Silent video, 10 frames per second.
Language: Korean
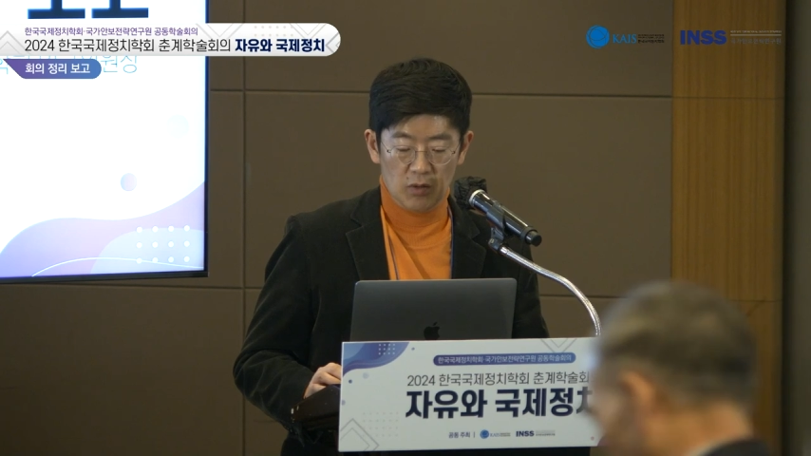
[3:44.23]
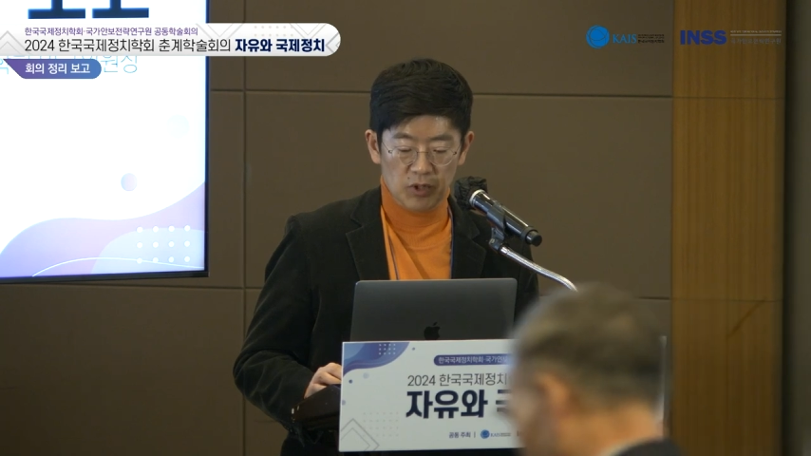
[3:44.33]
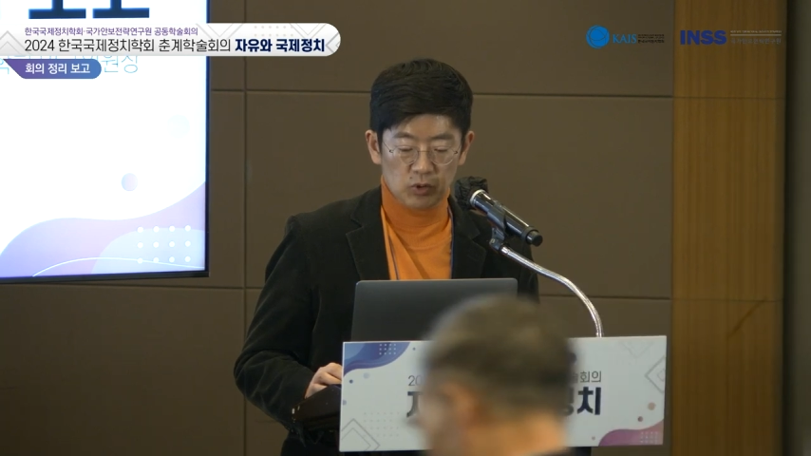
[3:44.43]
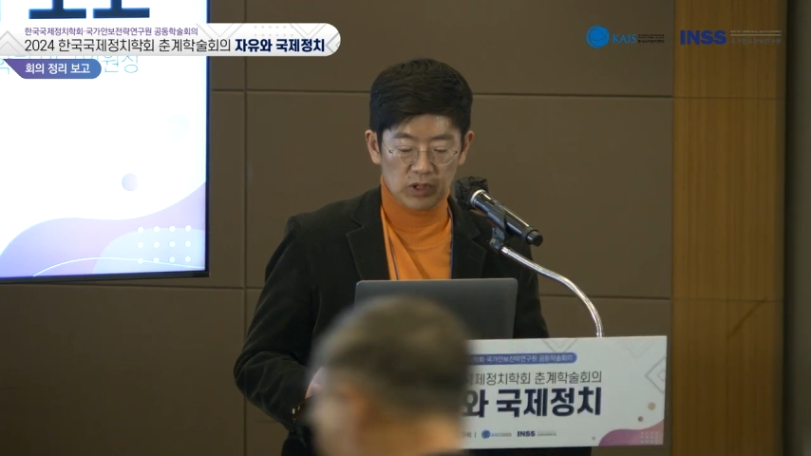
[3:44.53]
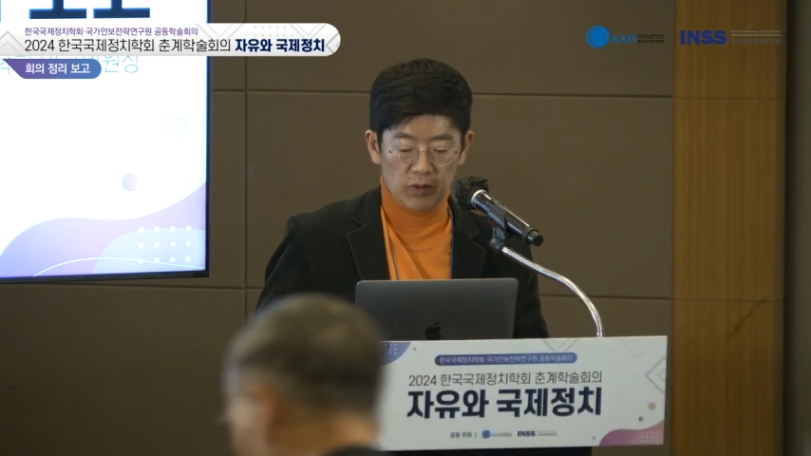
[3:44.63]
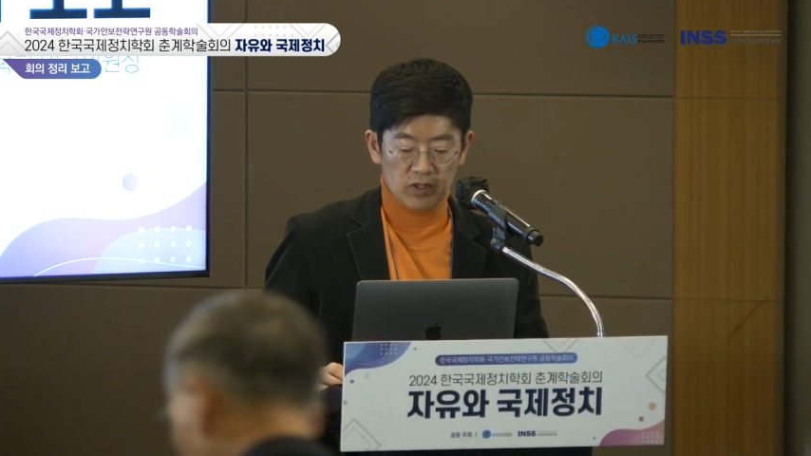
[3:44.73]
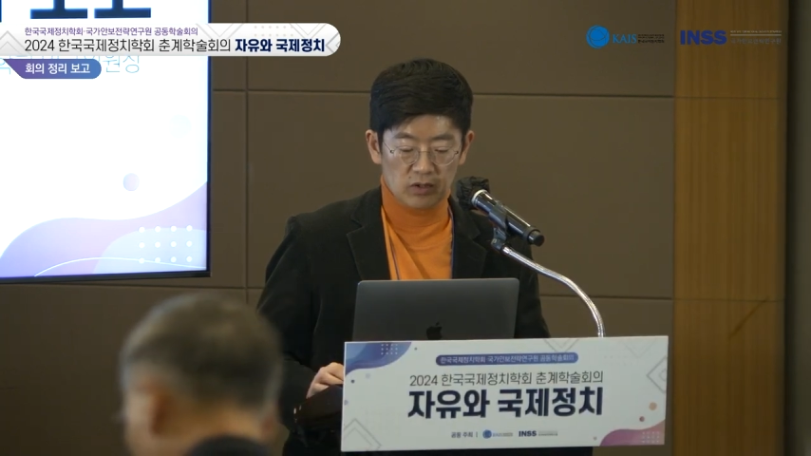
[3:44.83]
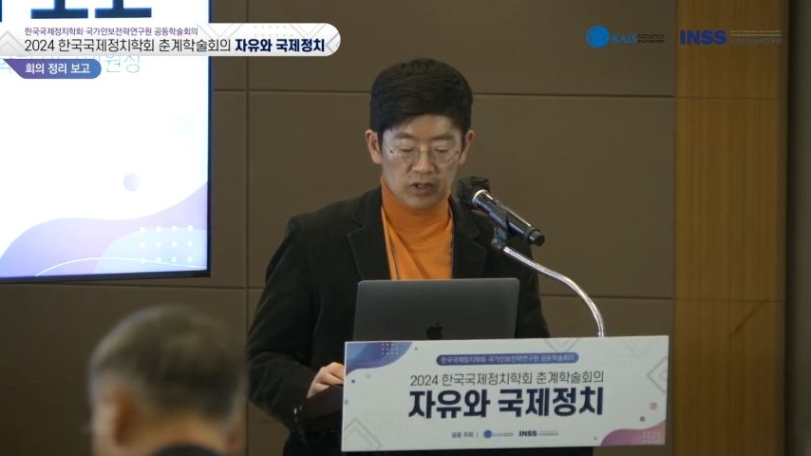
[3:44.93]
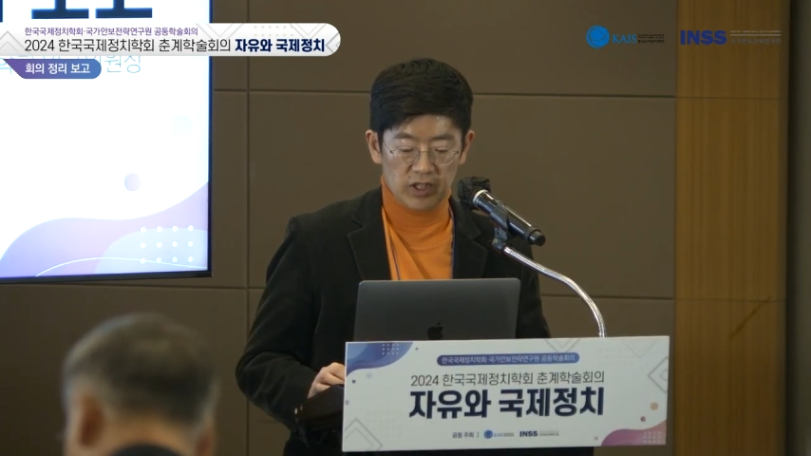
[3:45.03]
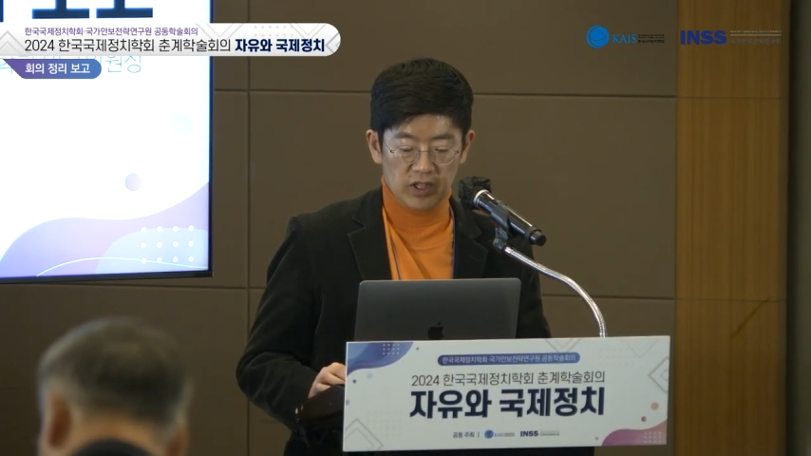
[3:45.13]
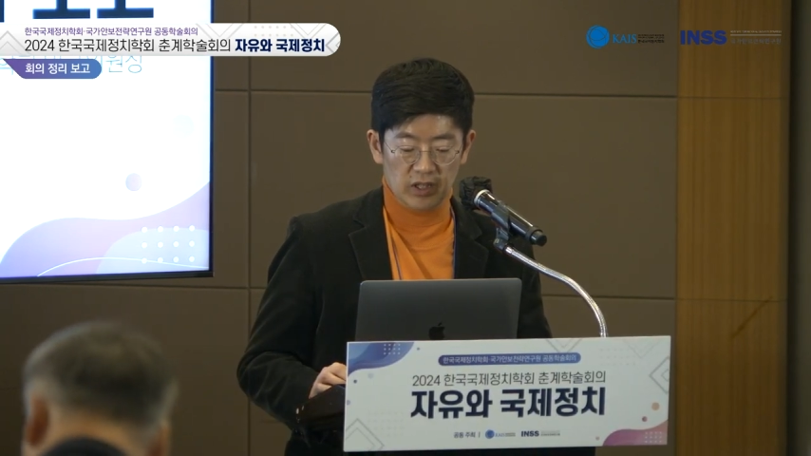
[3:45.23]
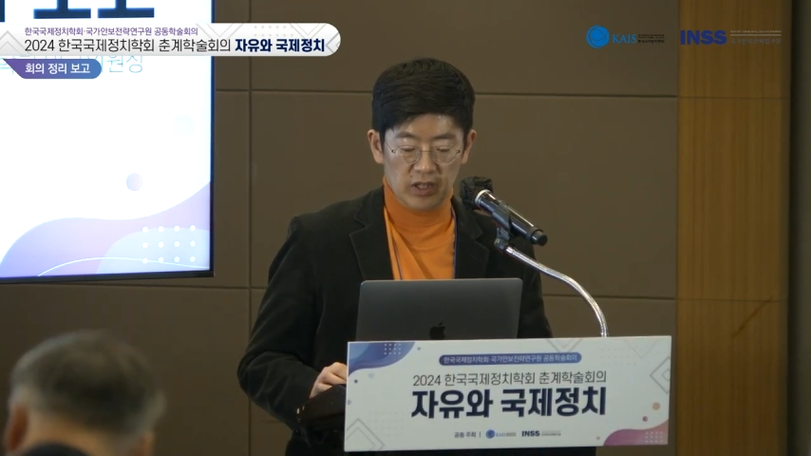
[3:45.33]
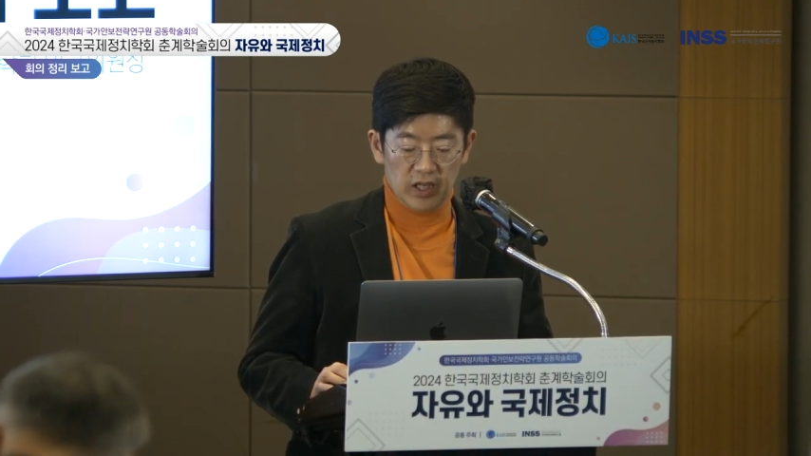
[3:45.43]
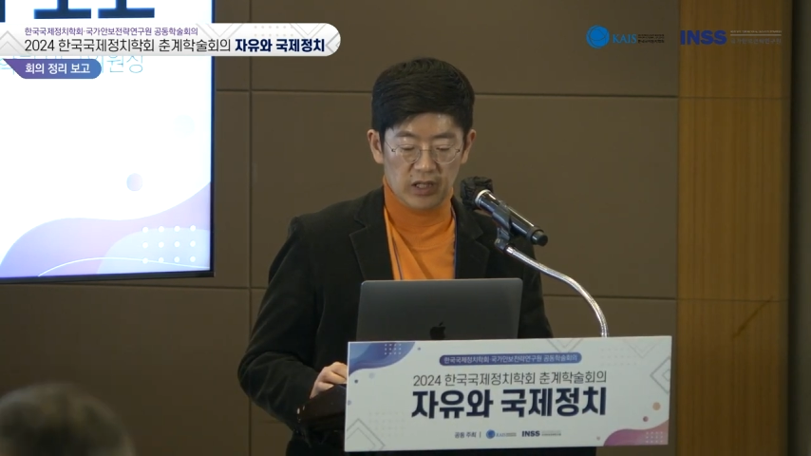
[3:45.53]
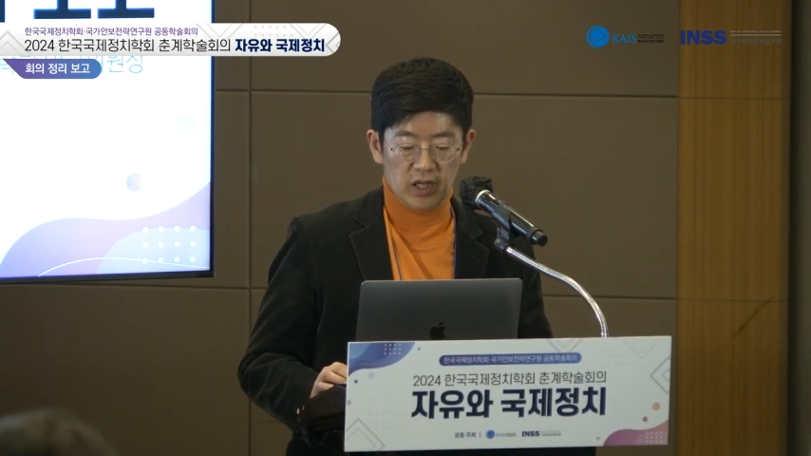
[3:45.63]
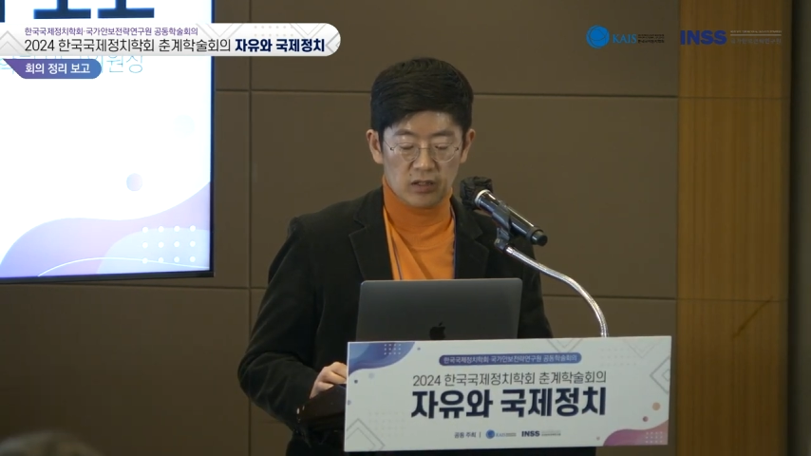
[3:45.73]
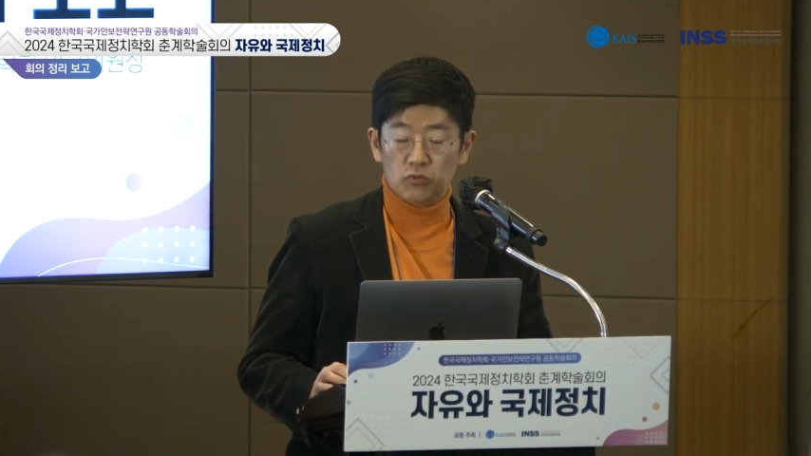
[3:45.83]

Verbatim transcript: 미국 대외 정책에 대해서